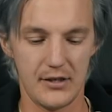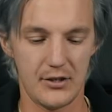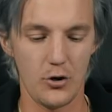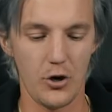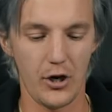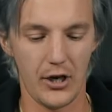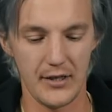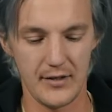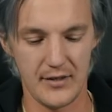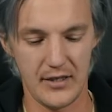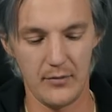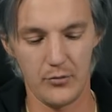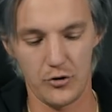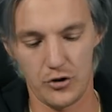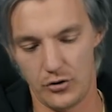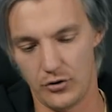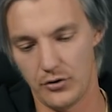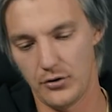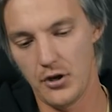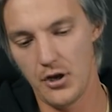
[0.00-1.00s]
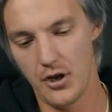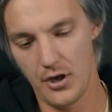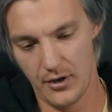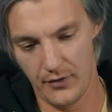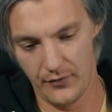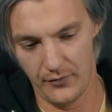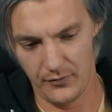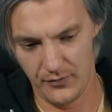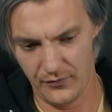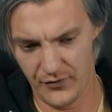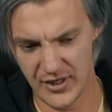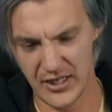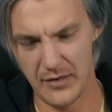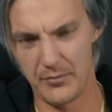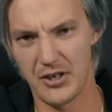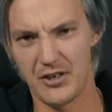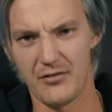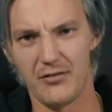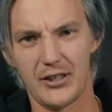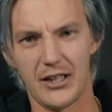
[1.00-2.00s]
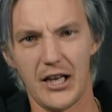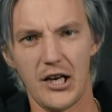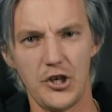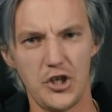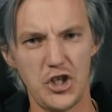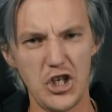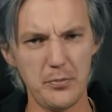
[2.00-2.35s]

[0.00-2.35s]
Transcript: история с тем, что всем не хватает